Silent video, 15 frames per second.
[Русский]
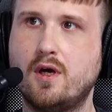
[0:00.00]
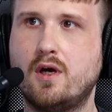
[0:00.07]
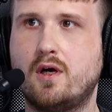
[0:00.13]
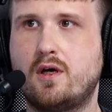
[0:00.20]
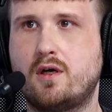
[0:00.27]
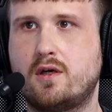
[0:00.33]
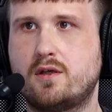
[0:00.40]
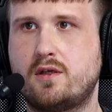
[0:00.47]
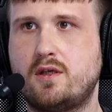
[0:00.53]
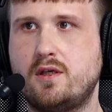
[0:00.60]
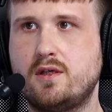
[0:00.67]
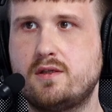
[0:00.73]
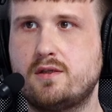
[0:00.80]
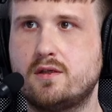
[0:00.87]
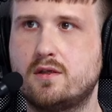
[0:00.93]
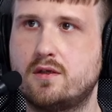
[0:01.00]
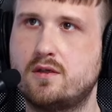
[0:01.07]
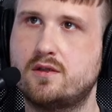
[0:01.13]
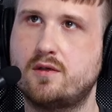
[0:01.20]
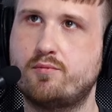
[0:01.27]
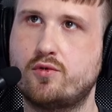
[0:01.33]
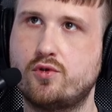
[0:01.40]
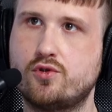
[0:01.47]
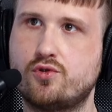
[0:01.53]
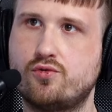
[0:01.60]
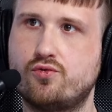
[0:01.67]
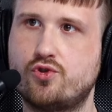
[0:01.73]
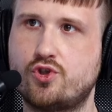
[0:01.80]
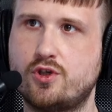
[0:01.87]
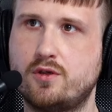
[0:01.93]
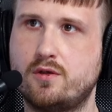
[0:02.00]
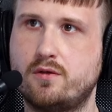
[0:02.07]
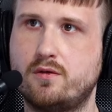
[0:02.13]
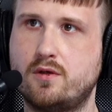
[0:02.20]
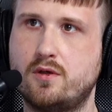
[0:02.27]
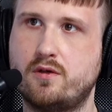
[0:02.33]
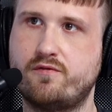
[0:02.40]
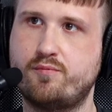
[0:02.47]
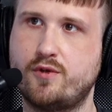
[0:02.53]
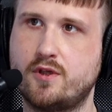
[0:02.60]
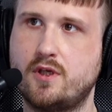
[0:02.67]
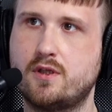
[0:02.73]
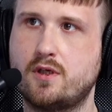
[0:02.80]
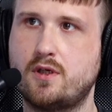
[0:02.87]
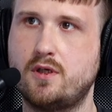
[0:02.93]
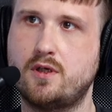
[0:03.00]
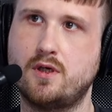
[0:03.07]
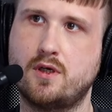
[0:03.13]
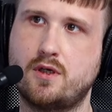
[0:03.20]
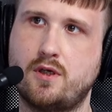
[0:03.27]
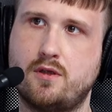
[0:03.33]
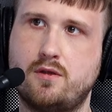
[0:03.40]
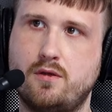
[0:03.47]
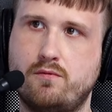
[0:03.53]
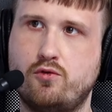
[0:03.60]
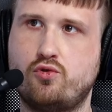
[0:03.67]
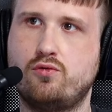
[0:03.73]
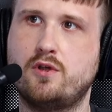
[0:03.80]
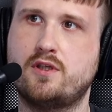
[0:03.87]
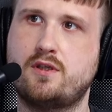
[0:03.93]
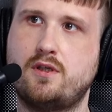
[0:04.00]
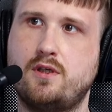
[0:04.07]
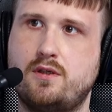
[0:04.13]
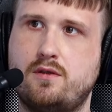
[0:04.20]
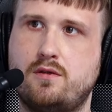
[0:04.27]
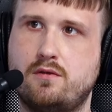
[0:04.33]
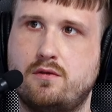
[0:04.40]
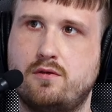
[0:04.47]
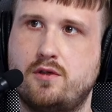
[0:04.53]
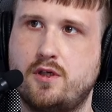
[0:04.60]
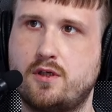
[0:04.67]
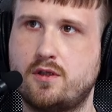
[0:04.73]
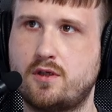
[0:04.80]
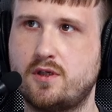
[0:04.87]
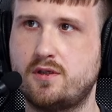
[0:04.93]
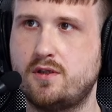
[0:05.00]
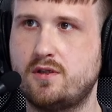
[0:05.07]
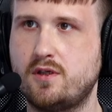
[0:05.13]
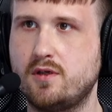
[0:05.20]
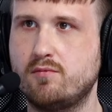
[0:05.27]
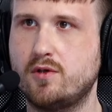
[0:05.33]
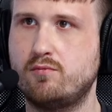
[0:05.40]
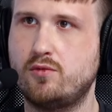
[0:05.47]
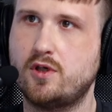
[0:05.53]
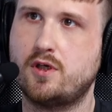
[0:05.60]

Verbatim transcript: А есть а, запросы уже а, вполне такие конкретные. Вот у нас есть а, некоторая система, мы